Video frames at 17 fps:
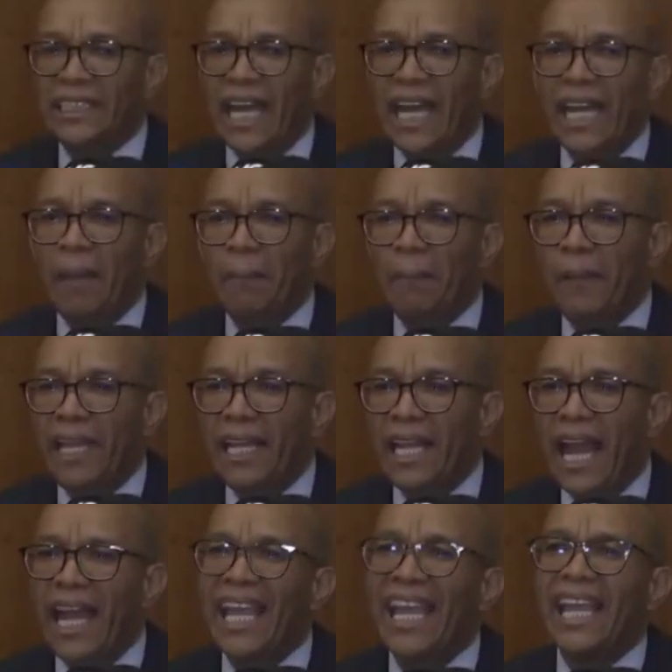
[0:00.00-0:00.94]

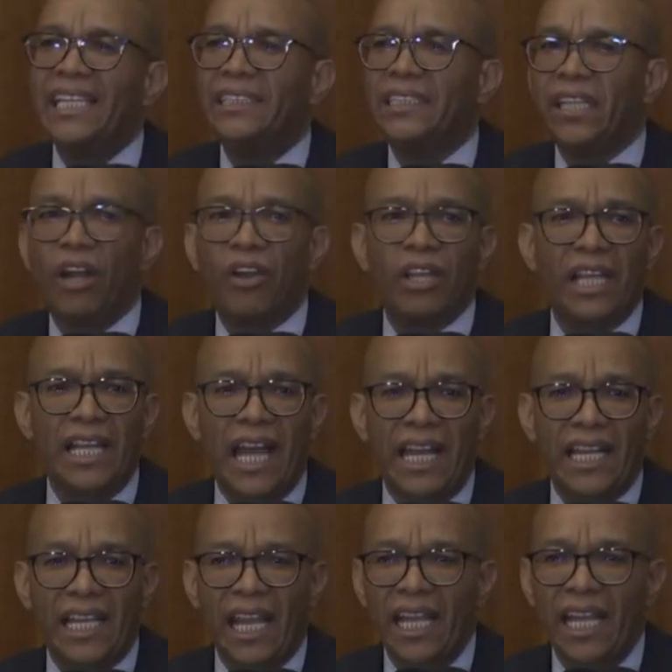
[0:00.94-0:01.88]
Justicia
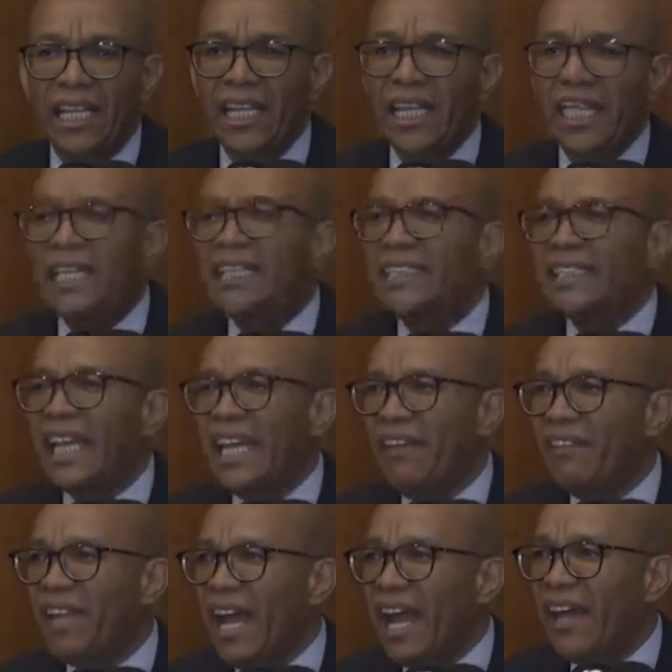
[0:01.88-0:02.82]
ordenó la
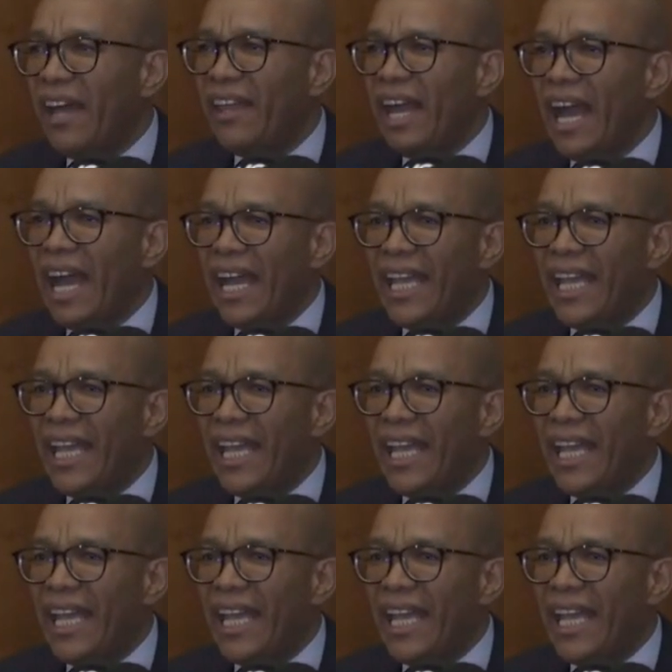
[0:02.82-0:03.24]
captura